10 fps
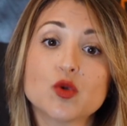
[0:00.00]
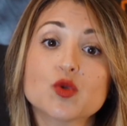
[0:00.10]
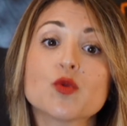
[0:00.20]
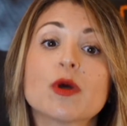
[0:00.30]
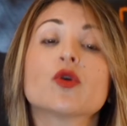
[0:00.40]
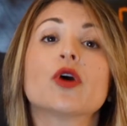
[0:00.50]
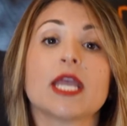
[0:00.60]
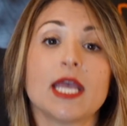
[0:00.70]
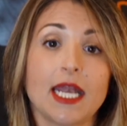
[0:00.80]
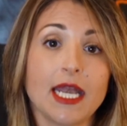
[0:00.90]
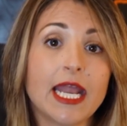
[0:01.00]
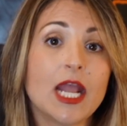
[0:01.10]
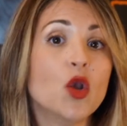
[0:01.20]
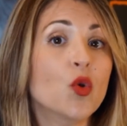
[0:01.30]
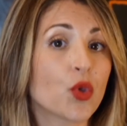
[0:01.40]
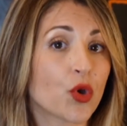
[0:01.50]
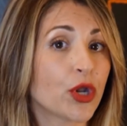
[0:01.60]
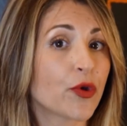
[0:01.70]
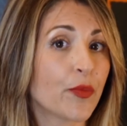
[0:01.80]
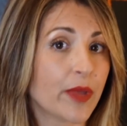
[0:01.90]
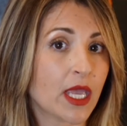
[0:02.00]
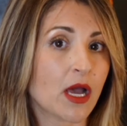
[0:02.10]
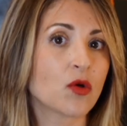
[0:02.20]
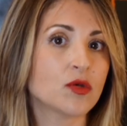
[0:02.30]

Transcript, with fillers: consumatori nell'Unione Europea,